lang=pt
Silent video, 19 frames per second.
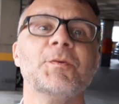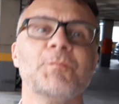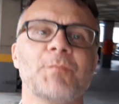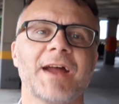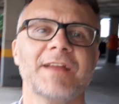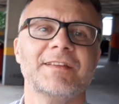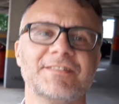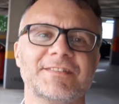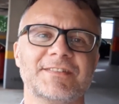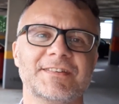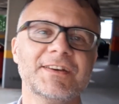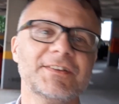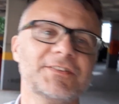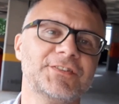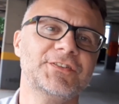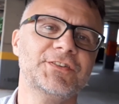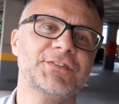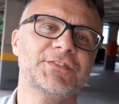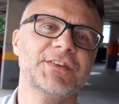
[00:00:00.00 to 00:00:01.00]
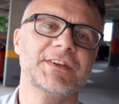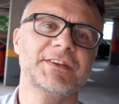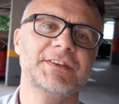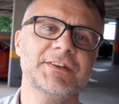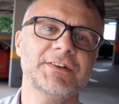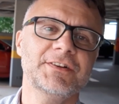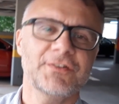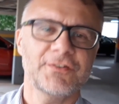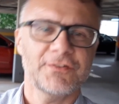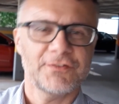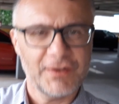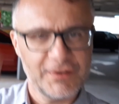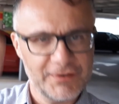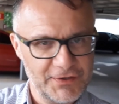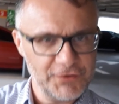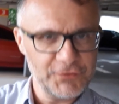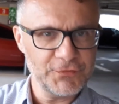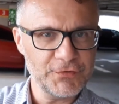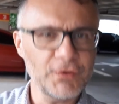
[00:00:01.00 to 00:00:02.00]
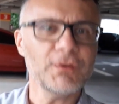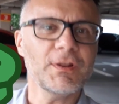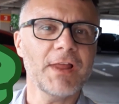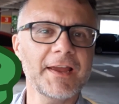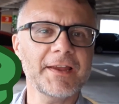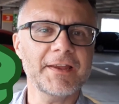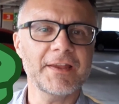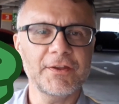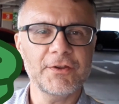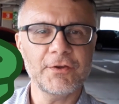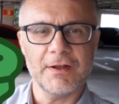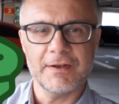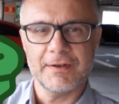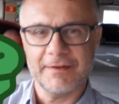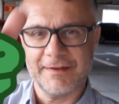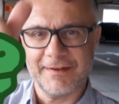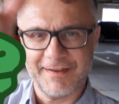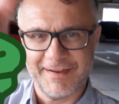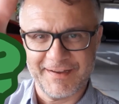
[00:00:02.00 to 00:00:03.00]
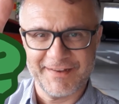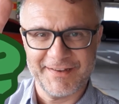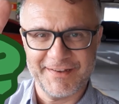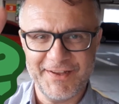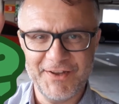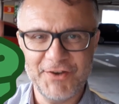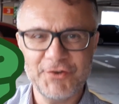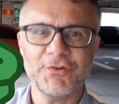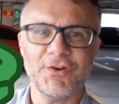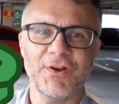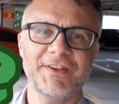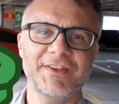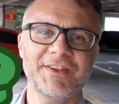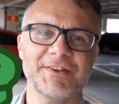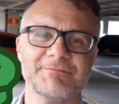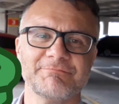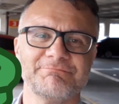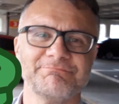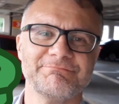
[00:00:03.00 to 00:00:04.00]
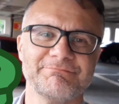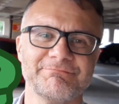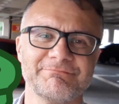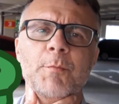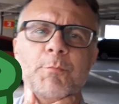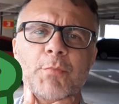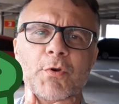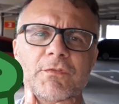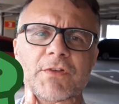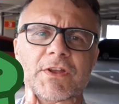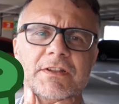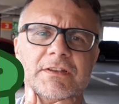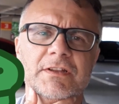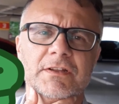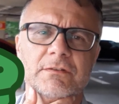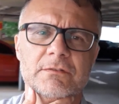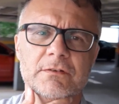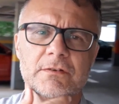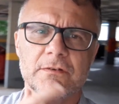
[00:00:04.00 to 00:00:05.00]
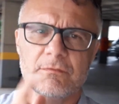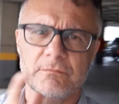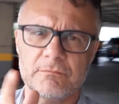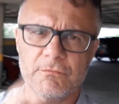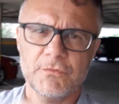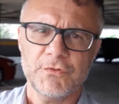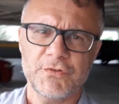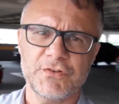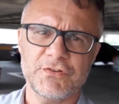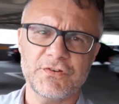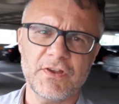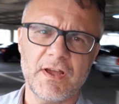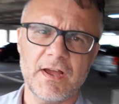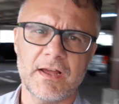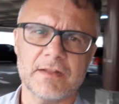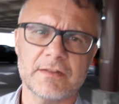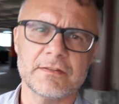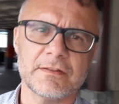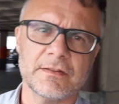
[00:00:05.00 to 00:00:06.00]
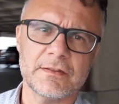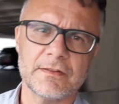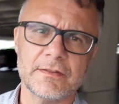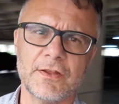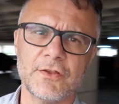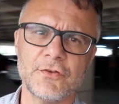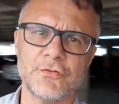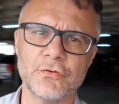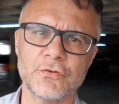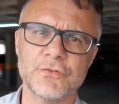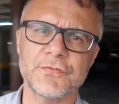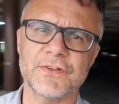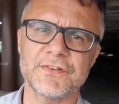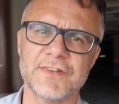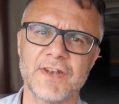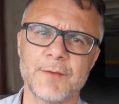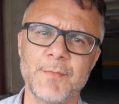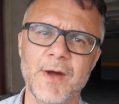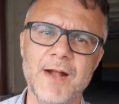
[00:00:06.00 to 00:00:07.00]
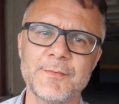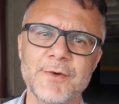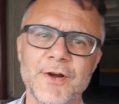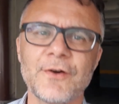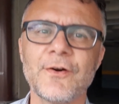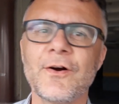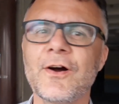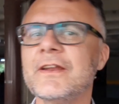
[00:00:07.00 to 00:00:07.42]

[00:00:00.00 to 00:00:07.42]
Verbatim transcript: Mas antes de seguir, já deixa o seu like aí, olha. Aquele joinha. Aproveitando, você já deixou de fazer a barba?